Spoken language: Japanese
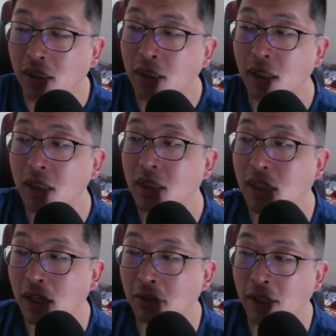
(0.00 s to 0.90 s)
第1
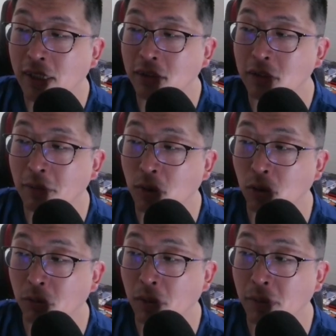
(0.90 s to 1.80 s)
回は下手すればこ
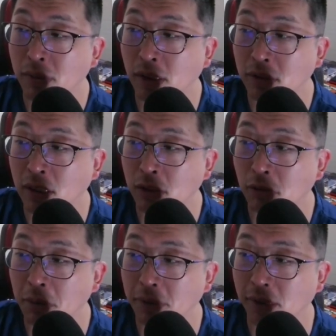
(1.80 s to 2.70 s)
のまま雑談で終
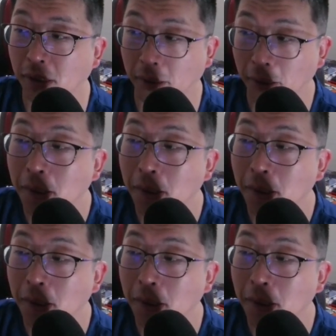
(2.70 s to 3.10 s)
わりますからね。